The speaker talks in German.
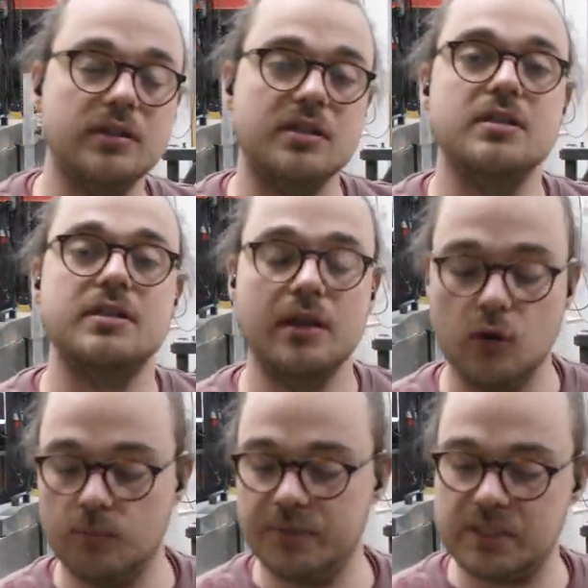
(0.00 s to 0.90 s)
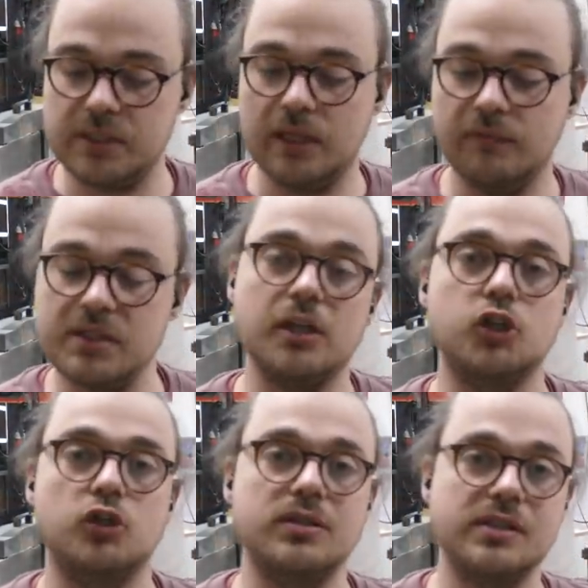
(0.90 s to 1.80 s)
Das ist dann auch ein bisschen gegen Wasser
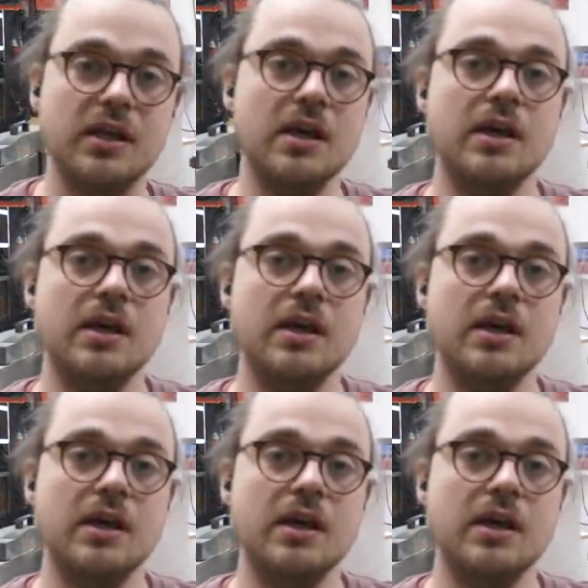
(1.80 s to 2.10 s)
geschützt.